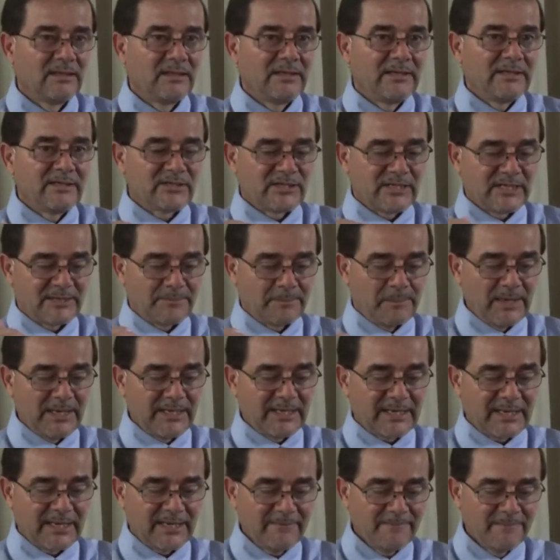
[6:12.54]
Y se
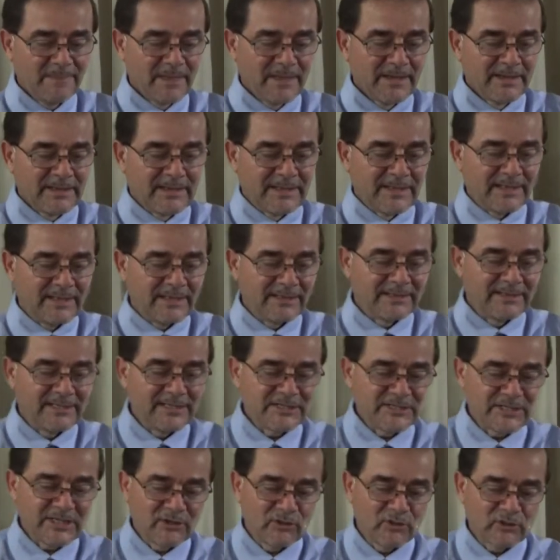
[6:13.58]
explica que
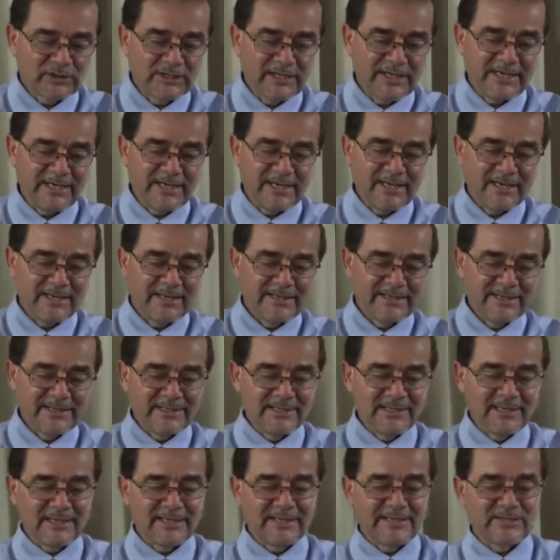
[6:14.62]
dicha doctrina es
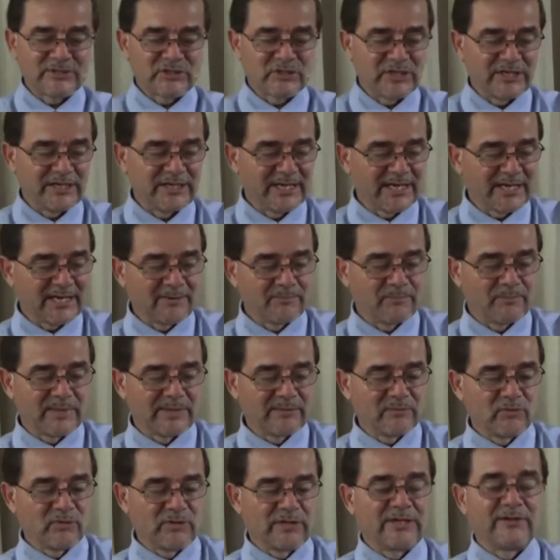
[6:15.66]
la de enseñar al
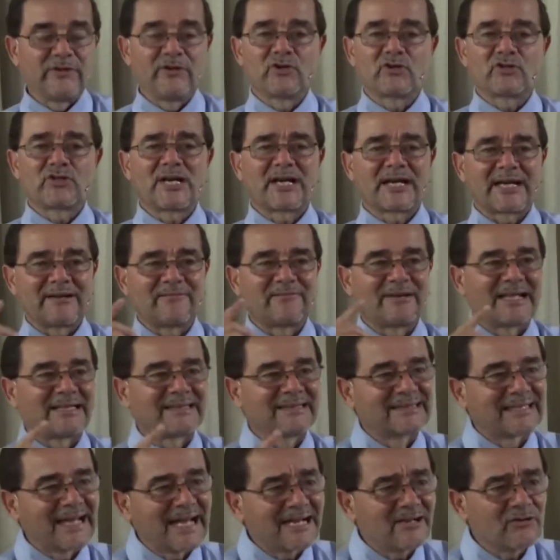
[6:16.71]
pueblo de Dios a
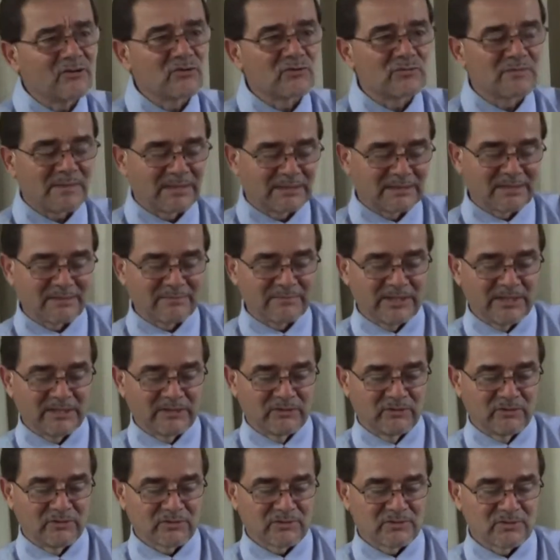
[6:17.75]
quebrantar los
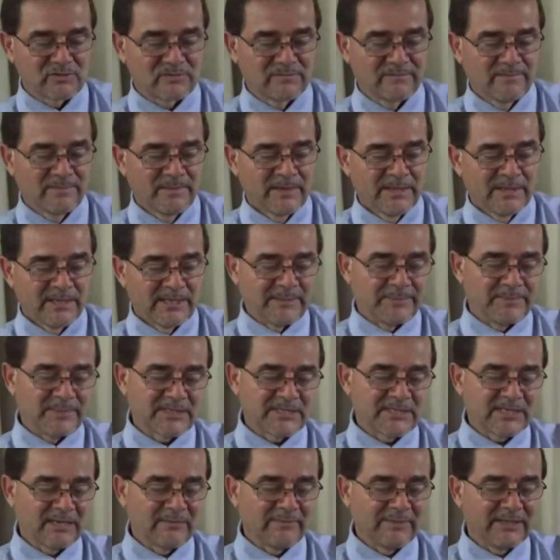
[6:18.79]
mandamientos
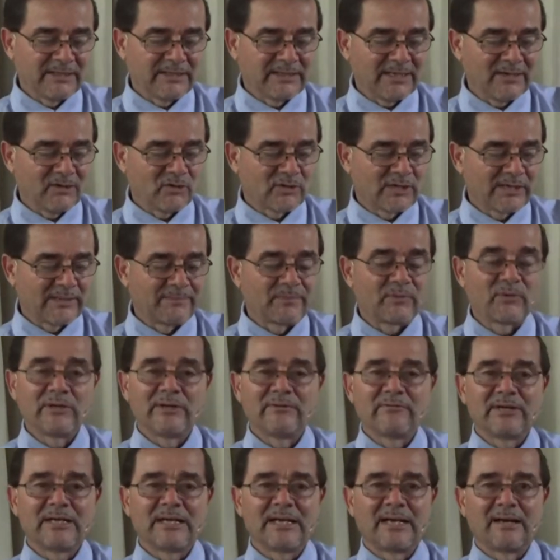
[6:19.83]
especialmente los que
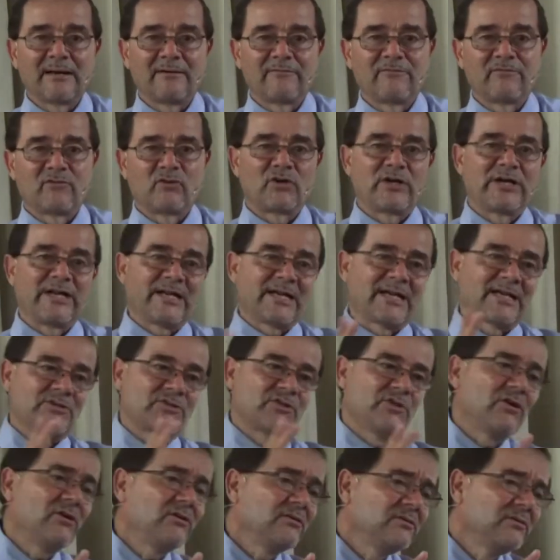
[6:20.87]
prohíben la
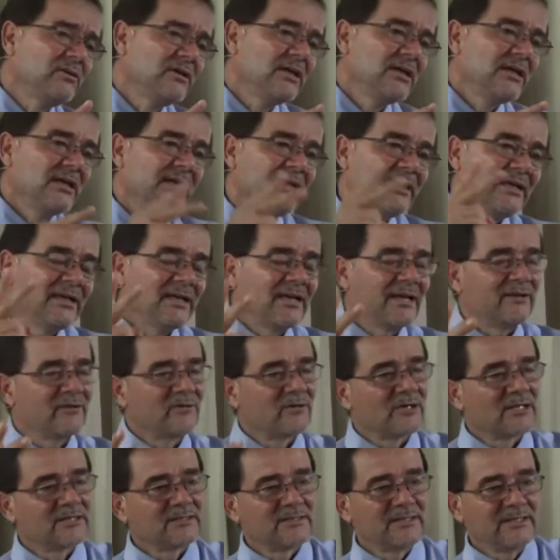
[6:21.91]
fornicación y la
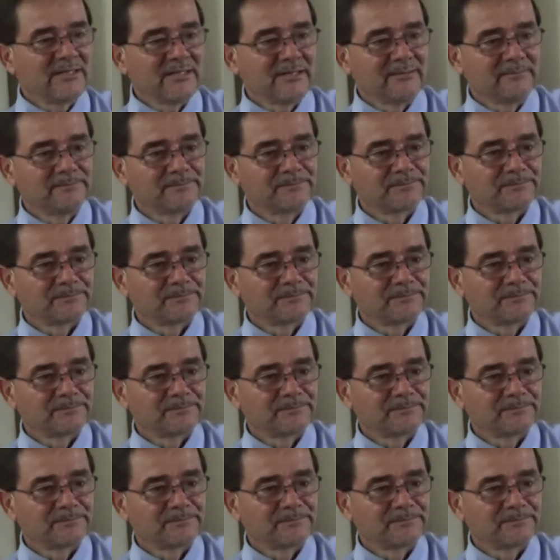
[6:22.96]
idolatría.